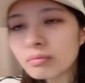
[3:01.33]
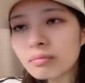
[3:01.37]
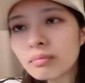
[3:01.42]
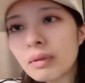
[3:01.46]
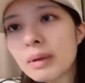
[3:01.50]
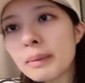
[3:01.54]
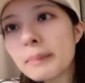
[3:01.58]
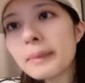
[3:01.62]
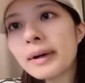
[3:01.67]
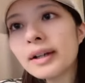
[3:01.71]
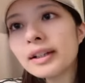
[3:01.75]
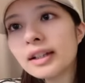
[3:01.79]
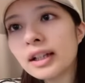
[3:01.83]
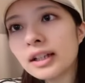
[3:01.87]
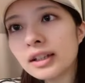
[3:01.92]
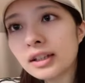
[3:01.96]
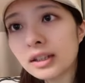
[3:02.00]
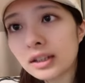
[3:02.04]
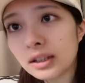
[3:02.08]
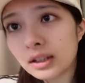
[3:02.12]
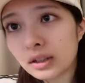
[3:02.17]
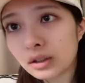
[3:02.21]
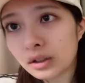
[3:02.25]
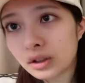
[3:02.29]
メンバー何
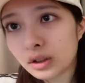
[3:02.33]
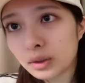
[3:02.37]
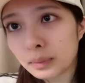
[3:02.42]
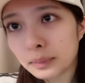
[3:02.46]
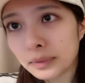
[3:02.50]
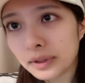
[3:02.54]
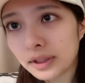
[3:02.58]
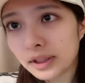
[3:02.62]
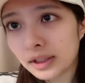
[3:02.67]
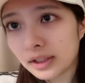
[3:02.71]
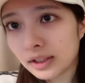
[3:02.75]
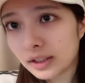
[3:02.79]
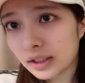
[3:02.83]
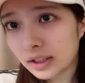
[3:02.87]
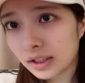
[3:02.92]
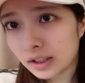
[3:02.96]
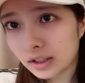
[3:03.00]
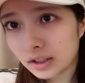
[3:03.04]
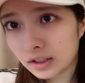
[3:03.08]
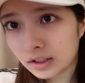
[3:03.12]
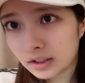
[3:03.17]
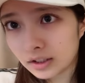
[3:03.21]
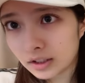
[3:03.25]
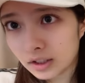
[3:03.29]
人かと一緒見に行ってたん
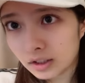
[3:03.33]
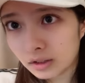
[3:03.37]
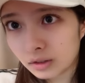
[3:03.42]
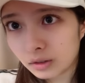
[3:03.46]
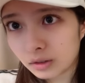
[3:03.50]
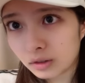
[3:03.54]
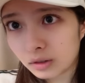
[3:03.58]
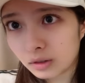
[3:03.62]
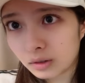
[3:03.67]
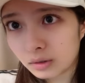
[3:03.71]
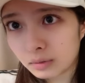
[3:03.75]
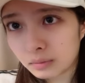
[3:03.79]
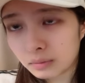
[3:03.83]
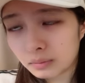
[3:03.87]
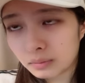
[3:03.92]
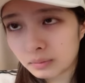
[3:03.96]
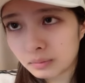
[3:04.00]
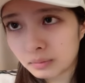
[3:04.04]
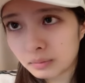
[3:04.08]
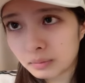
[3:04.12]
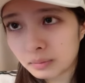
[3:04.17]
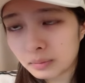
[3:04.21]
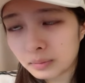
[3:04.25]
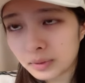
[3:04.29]
ですけど
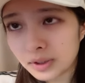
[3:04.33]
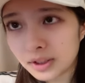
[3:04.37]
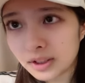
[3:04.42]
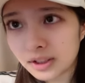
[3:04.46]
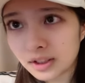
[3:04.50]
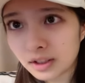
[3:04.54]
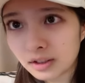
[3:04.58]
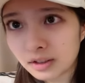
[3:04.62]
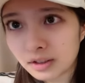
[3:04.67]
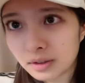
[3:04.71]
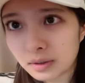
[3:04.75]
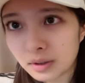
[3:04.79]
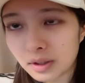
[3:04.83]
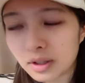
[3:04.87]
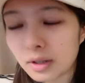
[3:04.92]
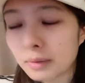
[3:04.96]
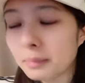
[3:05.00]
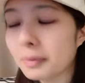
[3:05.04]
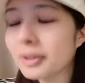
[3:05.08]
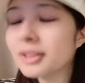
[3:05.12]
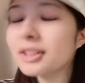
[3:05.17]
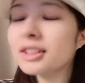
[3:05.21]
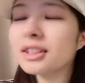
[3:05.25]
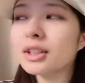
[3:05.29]
ミスサーがと「いや
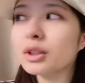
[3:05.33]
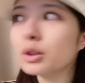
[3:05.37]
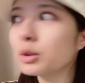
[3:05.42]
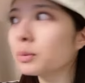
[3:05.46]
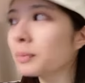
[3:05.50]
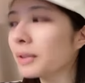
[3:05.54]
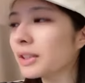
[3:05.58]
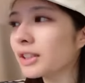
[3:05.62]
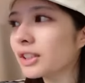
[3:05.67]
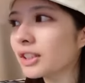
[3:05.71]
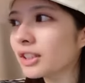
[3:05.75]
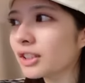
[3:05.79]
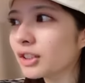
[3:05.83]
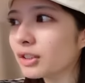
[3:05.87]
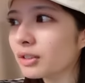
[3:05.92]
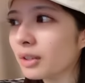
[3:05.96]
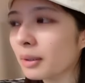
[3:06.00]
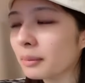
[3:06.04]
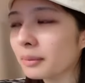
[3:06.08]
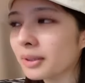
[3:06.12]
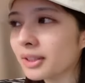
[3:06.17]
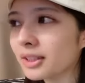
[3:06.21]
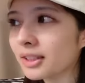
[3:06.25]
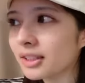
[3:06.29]
マジでうますぎるわ
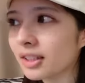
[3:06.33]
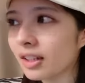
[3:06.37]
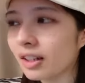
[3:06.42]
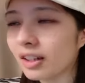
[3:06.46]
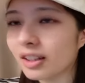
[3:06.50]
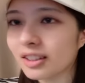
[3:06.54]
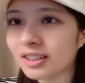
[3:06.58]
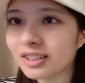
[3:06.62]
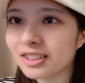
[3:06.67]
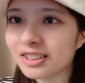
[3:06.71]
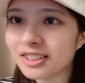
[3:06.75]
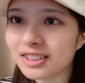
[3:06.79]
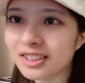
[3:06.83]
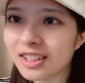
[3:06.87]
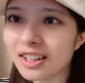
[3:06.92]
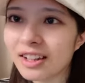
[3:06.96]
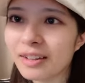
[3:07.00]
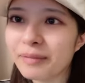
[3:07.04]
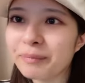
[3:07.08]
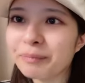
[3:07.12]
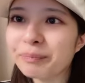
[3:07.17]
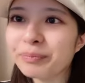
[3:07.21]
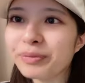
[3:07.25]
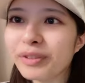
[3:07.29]
ミスー」って言っ
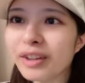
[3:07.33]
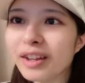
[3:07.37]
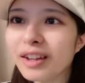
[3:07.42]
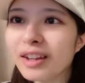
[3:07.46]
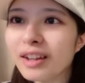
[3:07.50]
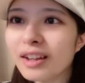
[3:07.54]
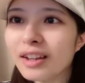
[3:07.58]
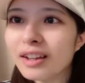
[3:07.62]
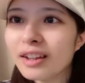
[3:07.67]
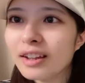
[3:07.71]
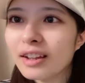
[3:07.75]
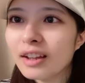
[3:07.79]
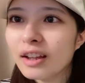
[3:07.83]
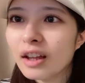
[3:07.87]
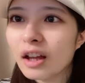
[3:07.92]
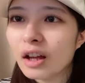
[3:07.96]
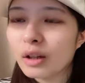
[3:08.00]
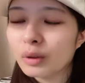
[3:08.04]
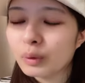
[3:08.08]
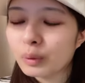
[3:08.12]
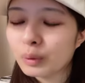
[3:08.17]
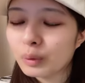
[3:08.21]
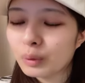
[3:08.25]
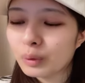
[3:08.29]
て。あ
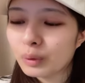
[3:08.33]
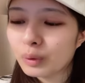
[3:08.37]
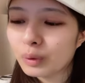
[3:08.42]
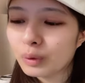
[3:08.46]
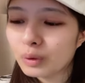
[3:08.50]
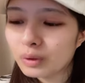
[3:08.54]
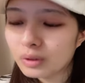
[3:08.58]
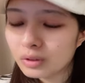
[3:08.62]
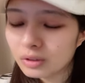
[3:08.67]
の